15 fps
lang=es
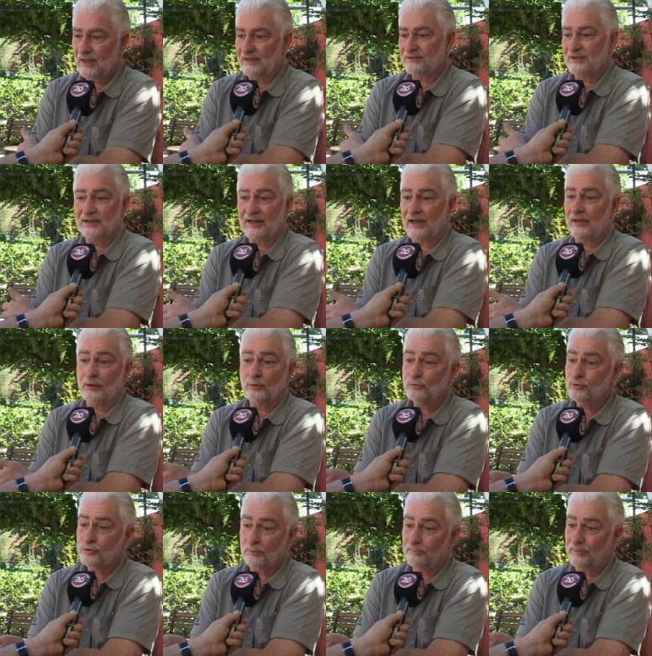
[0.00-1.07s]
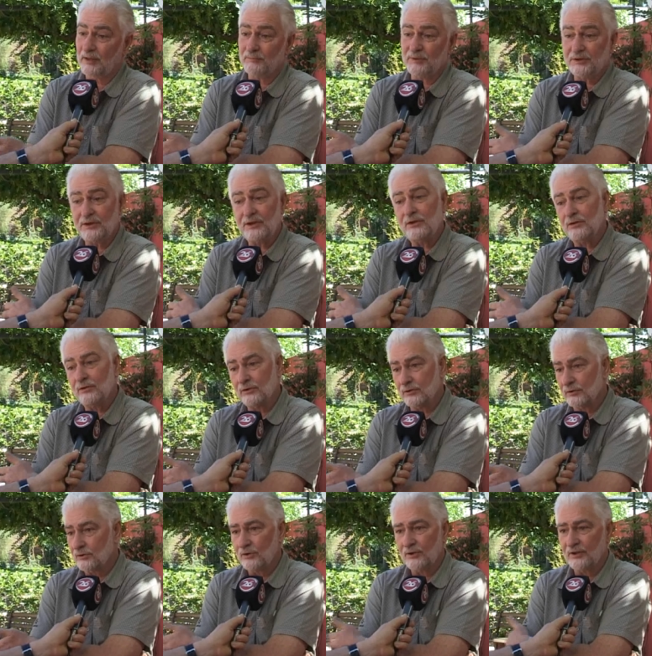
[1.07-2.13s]
acerca de uso permitido
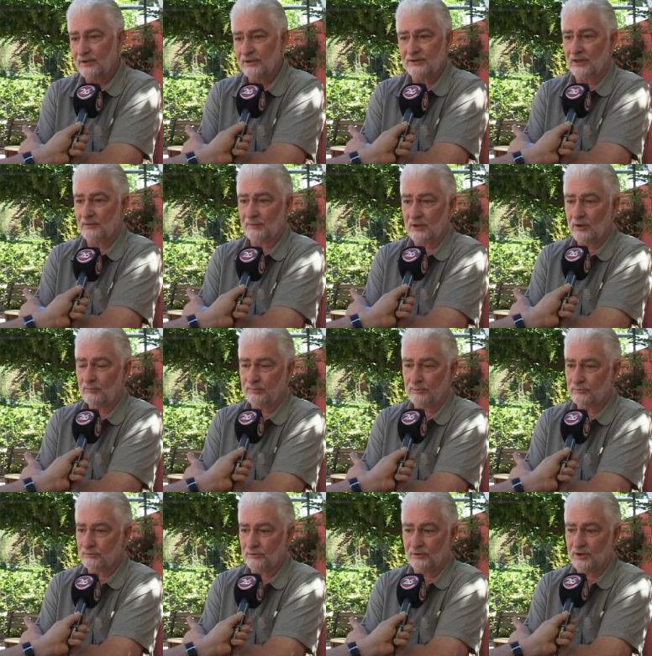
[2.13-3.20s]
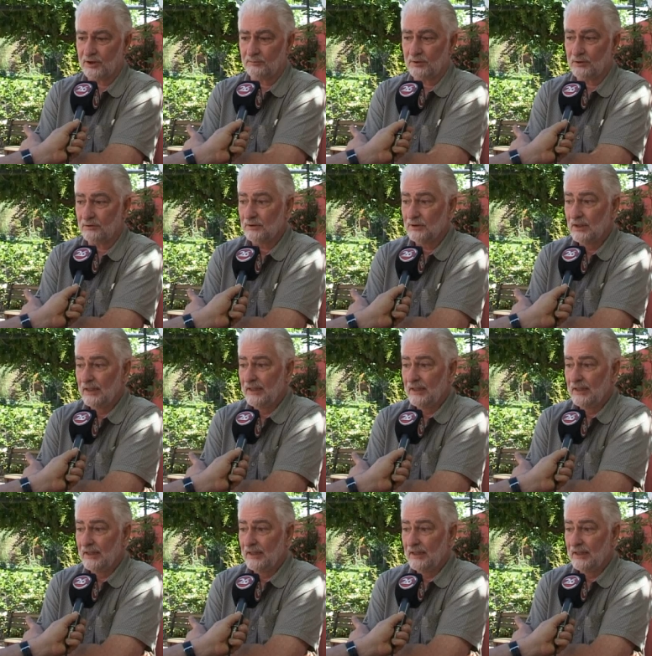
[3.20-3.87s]
o no de determinados productos químicos.